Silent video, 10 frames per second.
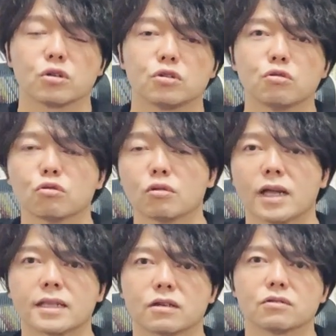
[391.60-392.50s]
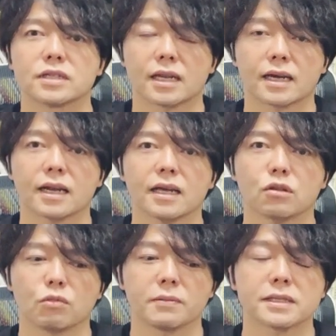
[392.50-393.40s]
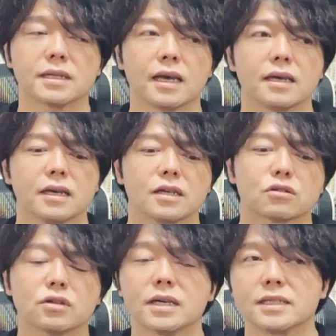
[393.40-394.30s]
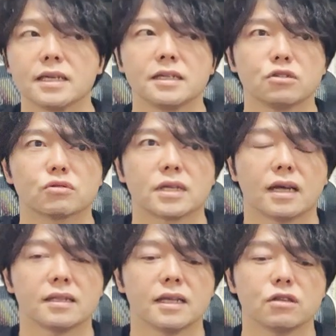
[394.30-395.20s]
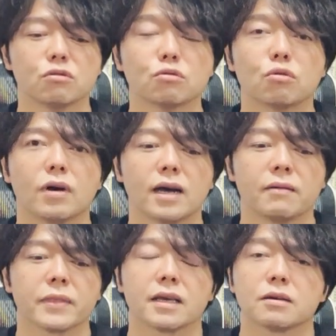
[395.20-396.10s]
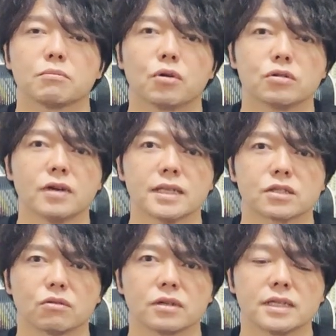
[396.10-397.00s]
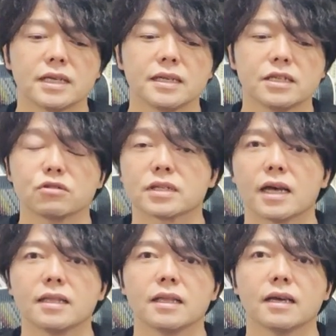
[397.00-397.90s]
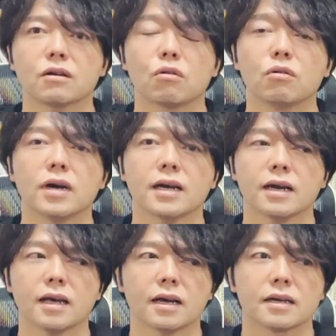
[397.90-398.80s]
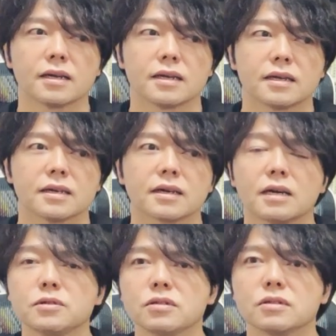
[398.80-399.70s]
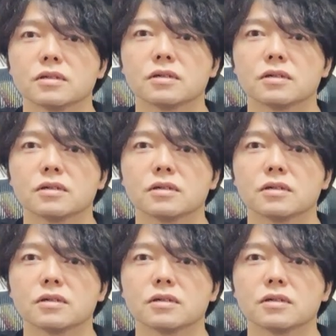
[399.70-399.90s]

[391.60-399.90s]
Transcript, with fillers: いうことになってくるんじゃないかなと思いますね。それが2023年ということは、僕はですよ、2023年後半から株